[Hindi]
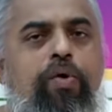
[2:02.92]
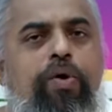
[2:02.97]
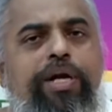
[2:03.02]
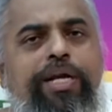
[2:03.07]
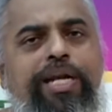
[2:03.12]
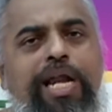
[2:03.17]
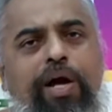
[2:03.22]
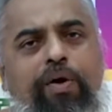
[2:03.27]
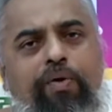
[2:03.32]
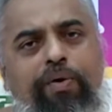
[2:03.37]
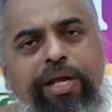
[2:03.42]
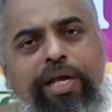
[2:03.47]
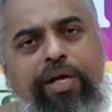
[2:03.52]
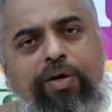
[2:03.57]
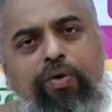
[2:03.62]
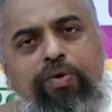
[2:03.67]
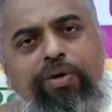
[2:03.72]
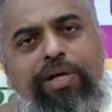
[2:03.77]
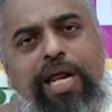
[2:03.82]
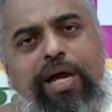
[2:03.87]
कोई ना कोई
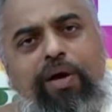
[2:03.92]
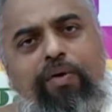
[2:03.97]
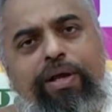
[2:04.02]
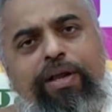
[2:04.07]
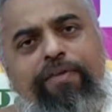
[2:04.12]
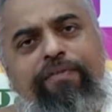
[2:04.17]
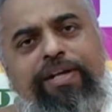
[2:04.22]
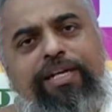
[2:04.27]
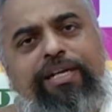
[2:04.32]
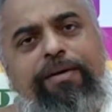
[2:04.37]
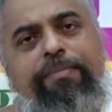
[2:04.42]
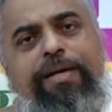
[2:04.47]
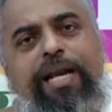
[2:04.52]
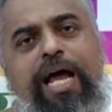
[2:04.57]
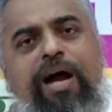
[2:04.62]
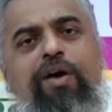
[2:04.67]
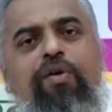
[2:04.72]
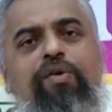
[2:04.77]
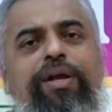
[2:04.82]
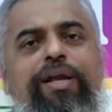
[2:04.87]
कोई ना कोई
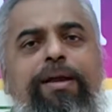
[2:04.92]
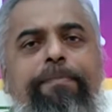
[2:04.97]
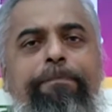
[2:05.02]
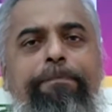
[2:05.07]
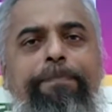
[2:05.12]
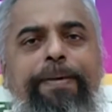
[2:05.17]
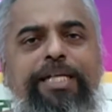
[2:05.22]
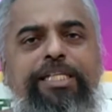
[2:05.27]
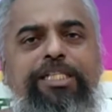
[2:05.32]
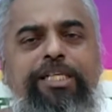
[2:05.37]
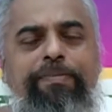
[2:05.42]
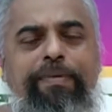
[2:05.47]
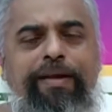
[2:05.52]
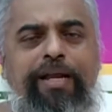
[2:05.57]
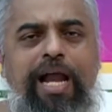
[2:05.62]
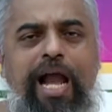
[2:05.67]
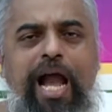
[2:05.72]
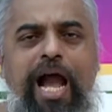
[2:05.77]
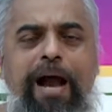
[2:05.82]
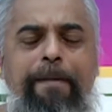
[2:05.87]
विटमनाओं के बीच
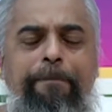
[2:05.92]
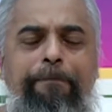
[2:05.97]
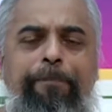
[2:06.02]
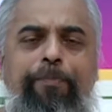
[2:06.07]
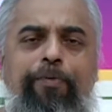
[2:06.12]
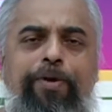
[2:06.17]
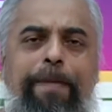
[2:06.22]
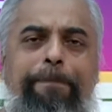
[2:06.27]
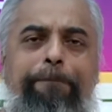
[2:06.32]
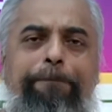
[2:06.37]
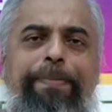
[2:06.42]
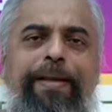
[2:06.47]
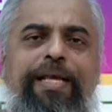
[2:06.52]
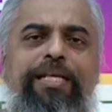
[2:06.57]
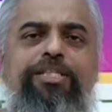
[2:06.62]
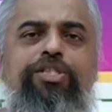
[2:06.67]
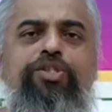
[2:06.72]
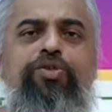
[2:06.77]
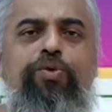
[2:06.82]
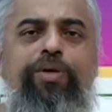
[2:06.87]
में आप पूरे
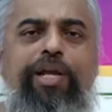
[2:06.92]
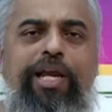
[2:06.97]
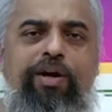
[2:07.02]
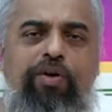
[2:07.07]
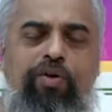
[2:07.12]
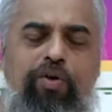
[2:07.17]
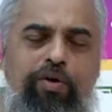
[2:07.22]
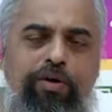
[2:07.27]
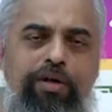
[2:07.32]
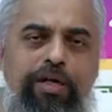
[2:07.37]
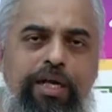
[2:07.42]
पीस चुके हो